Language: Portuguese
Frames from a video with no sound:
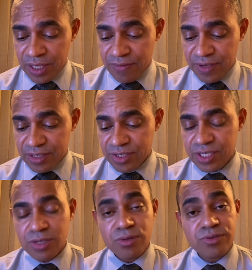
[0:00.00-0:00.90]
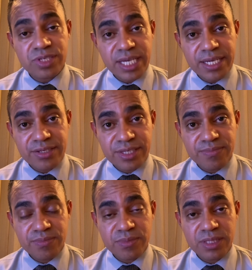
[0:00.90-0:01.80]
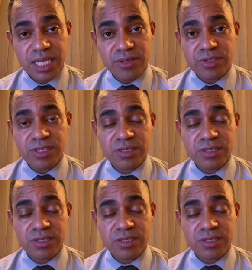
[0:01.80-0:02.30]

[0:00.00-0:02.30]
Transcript: versículo 6 Deus